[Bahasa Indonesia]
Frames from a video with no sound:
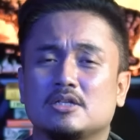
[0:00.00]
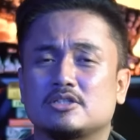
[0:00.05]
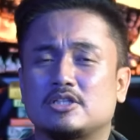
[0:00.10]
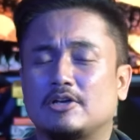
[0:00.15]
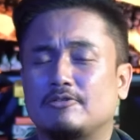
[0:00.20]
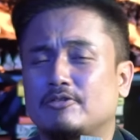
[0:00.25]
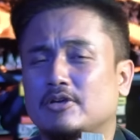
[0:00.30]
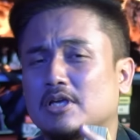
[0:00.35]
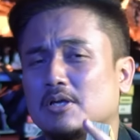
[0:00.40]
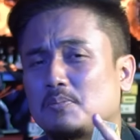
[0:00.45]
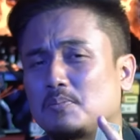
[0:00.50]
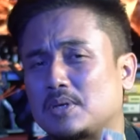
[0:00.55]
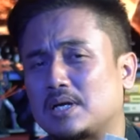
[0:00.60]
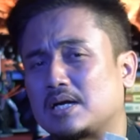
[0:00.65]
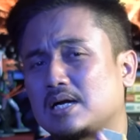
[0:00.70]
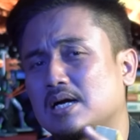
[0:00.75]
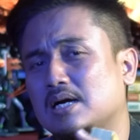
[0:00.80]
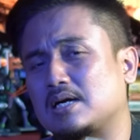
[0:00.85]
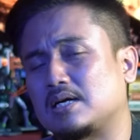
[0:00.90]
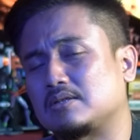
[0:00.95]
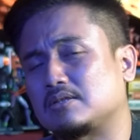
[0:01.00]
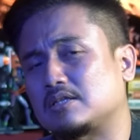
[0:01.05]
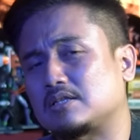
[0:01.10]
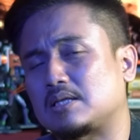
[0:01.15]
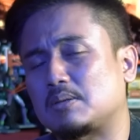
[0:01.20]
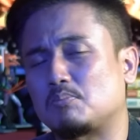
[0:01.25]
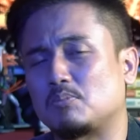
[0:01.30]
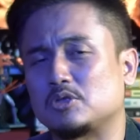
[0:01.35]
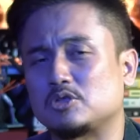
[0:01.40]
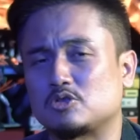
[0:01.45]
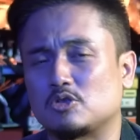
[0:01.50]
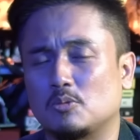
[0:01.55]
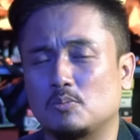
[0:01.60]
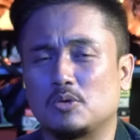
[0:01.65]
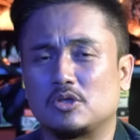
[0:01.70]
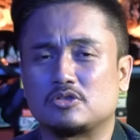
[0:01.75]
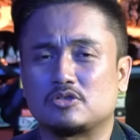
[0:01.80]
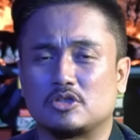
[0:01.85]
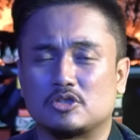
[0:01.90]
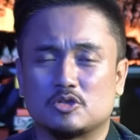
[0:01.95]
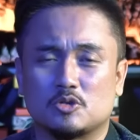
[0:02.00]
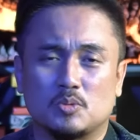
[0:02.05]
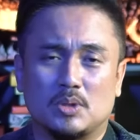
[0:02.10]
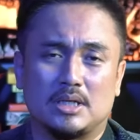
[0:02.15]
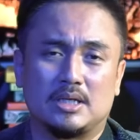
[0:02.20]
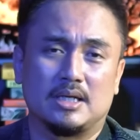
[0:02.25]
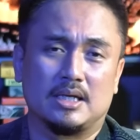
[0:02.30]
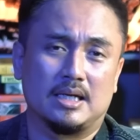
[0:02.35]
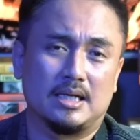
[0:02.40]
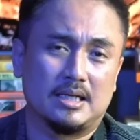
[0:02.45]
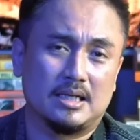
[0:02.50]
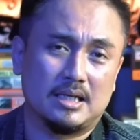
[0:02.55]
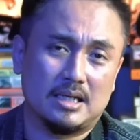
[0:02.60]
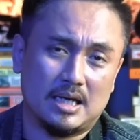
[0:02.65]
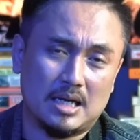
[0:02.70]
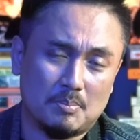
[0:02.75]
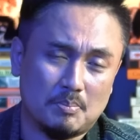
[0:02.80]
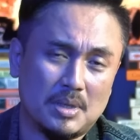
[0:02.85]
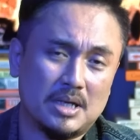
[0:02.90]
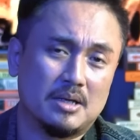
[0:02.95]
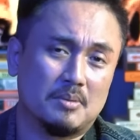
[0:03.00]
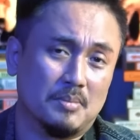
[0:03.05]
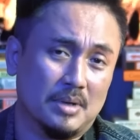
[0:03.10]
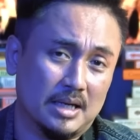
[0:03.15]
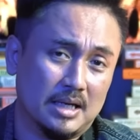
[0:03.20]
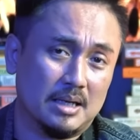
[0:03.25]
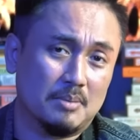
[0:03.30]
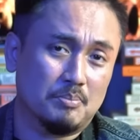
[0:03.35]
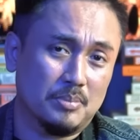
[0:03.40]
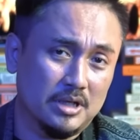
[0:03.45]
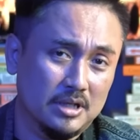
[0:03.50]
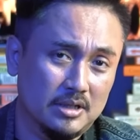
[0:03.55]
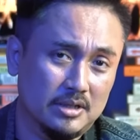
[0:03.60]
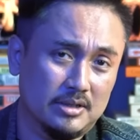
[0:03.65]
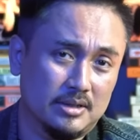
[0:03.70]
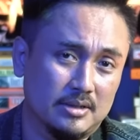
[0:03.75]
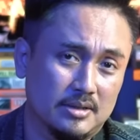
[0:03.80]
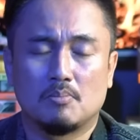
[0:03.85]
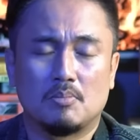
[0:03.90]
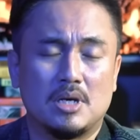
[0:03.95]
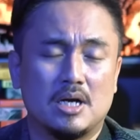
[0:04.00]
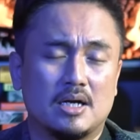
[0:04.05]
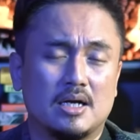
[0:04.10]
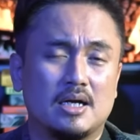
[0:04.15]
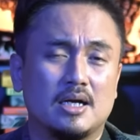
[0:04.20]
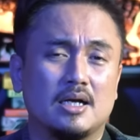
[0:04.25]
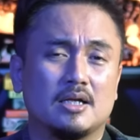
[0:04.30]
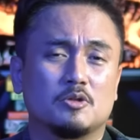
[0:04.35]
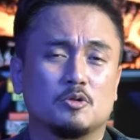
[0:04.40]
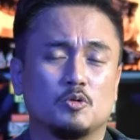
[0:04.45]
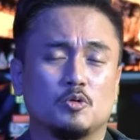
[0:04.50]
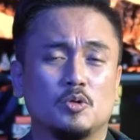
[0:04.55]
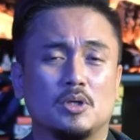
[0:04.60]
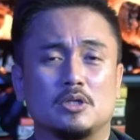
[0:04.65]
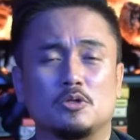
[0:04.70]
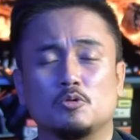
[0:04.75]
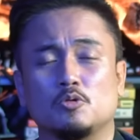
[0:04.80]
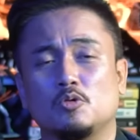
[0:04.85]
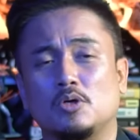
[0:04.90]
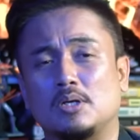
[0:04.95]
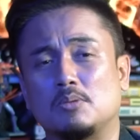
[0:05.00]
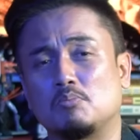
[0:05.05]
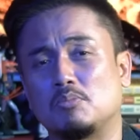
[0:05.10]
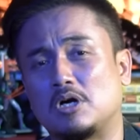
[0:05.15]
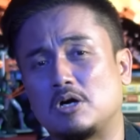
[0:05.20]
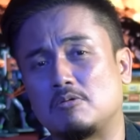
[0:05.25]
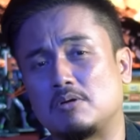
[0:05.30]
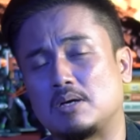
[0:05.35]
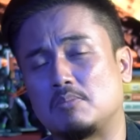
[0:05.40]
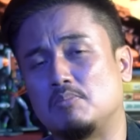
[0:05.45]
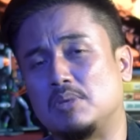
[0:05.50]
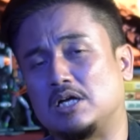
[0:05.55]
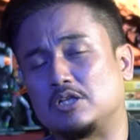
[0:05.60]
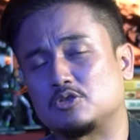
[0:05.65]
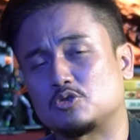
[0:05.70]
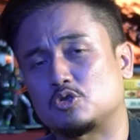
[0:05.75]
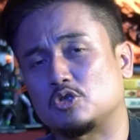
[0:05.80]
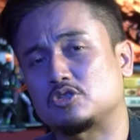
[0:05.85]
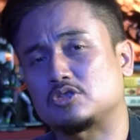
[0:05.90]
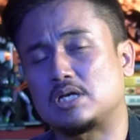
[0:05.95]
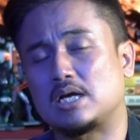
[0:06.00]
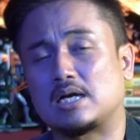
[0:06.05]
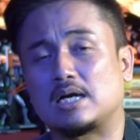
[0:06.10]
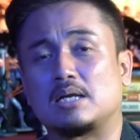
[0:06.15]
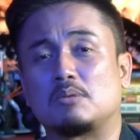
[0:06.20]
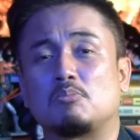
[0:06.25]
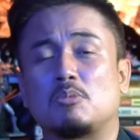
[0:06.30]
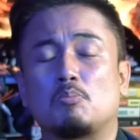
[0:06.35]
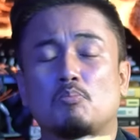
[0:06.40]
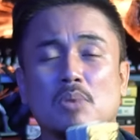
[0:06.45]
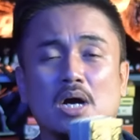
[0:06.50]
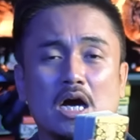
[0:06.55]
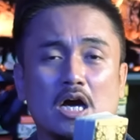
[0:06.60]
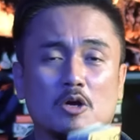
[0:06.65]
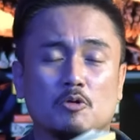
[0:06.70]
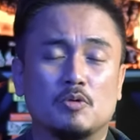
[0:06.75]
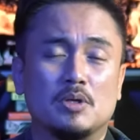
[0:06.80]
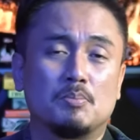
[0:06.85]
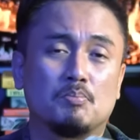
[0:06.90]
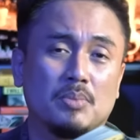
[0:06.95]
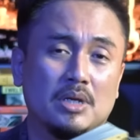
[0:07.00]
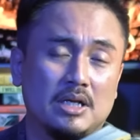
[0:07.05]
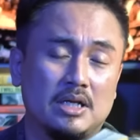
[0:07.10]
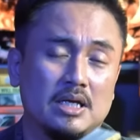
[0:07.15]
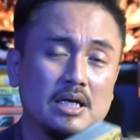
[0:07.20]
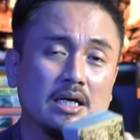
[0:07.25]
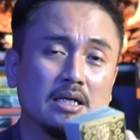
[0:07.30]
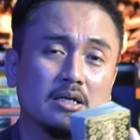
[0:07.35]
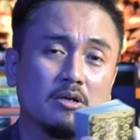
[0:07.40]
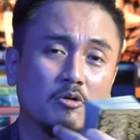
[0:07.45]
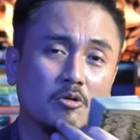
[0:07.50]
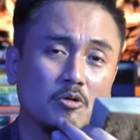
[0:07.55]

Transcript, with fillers: saya pikir mereka akan tetap mencoblos sesuai dengan apa yang mereka pilih. Maka tuduhan-tuduhan bahwa bansos akan mempengaruhi pilihan